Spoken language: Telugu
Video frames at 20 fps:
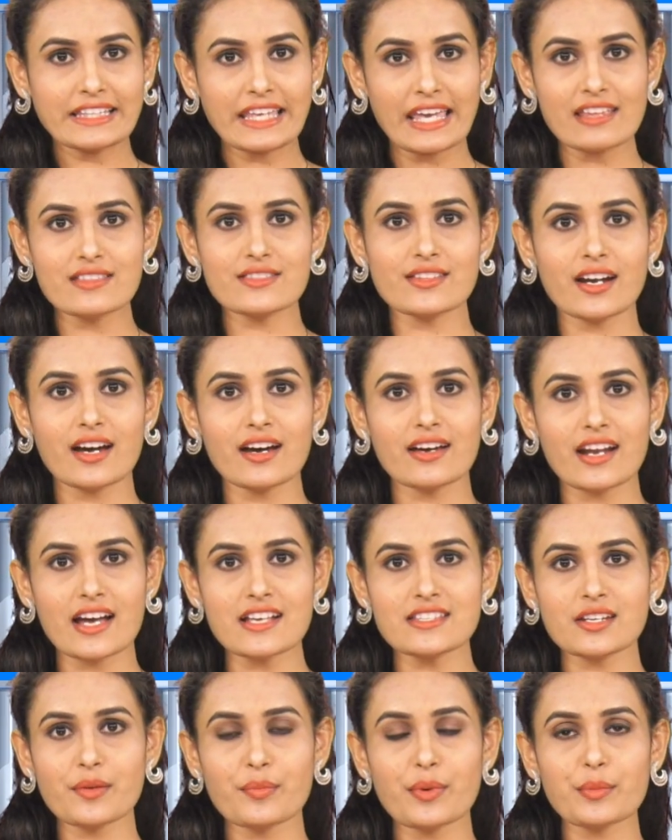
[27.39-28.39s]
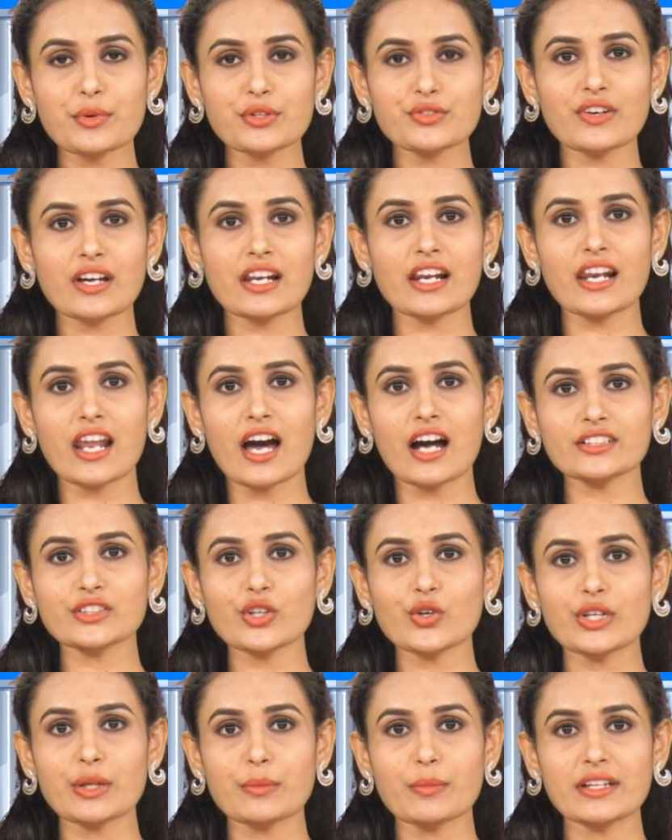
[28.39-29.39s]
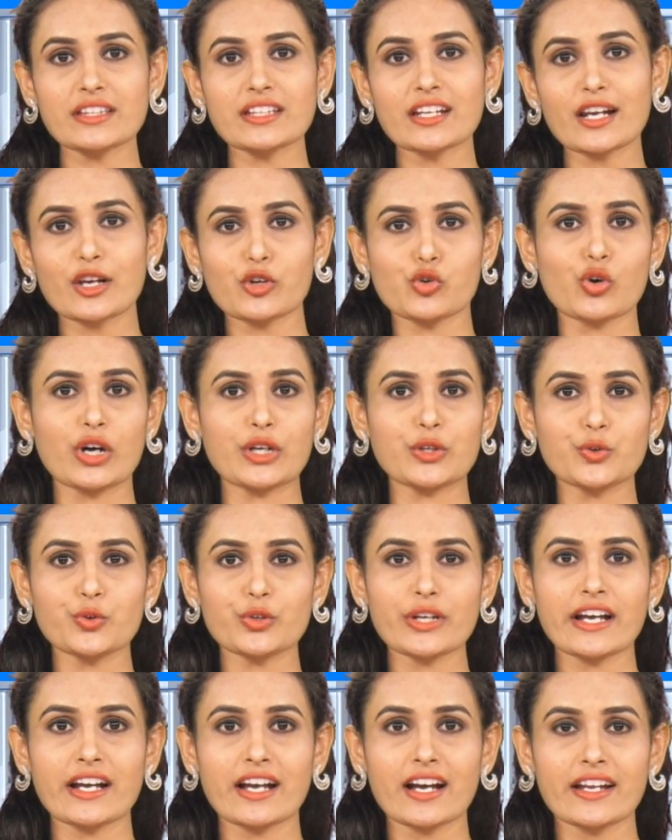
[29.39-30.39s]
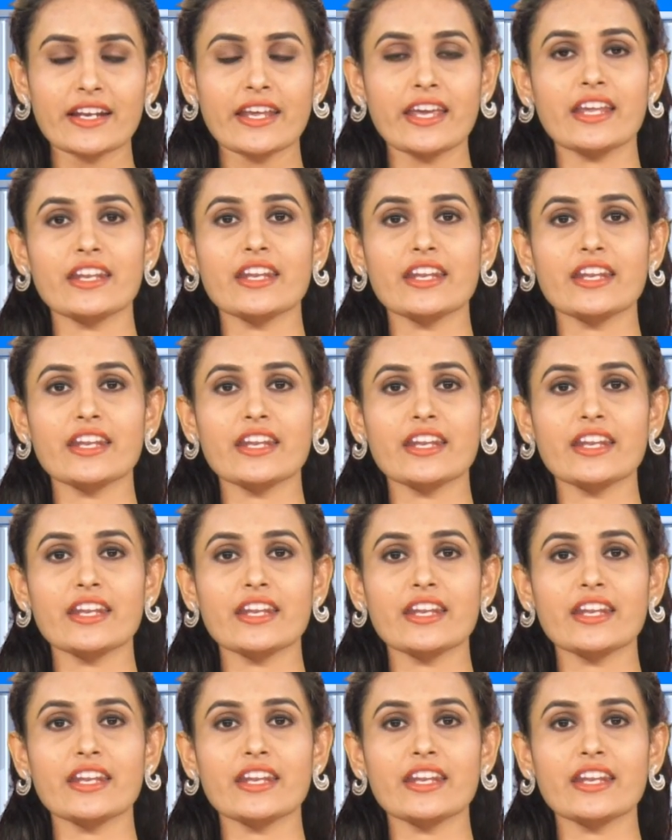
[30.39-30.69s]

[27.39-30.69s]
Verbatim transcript: కేంద్ర రాష్ట్ర ప్రభుత్వాల లాక్డౌన్ నిబంధనలకు అనుగుణంగానే